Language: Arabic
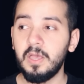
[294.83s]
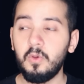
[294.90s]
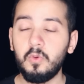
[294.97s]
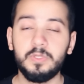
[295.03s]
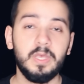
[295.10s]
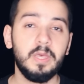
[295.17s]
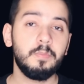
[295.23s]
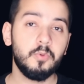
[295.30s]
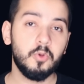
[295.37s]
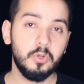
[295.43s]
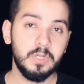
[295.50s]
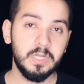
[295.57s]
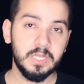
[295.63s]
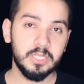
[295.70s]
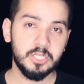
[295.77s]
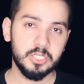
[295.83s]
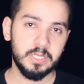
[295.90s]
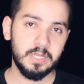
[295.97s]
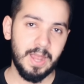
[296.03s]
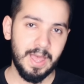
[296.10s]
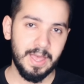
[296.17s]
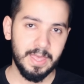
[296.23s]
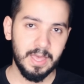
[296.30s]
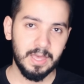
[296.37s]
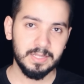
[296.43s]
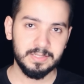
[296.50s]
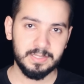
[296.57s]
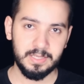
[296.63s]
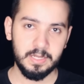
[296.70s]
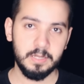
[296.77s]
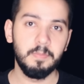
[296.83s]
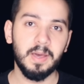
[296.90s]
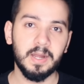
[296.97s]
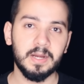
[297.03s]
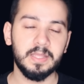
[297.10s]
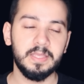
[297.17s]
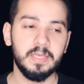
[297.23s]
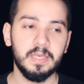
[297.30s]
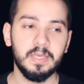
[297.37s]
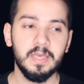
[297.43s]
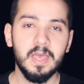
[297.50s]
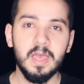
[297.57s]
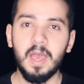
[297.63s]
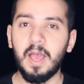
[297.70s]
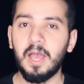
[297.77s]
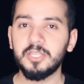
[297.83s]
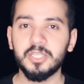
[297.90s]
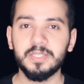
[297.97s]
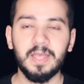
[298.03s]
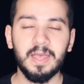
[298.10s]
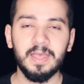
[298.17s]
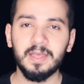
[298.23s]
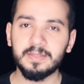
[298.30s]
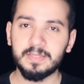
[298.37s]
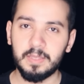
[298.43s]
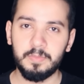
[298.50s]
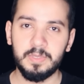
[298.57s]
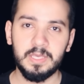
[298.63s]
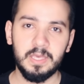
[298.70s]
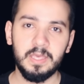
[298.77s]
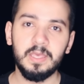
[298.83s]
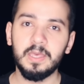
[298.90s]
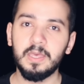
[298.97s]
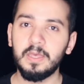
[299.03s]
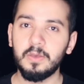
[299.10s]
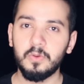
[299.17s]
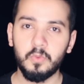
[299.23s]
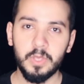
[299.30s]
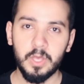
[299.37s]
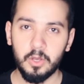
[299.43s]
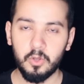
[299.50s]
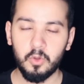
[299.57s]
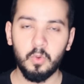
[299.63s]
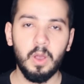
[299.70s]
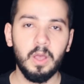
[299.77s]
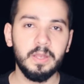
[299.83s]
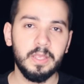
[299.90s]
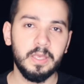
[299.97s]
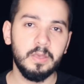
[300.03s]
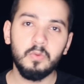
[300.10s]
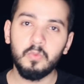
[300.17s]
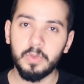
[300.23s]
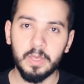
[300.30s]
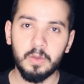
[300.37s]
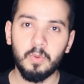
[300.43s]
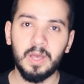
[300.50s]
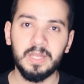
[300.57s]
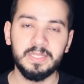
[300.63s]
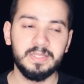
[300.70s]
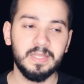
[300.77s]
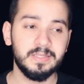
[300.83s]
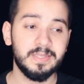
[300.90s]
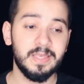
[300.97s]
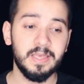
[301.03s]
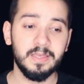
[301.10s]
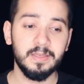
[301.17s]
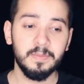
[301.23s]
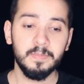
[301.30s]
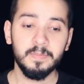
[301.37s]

وتحب كلش الحياة البرية عاشت حياة طبيعية ويا إخوانها ويا والدتها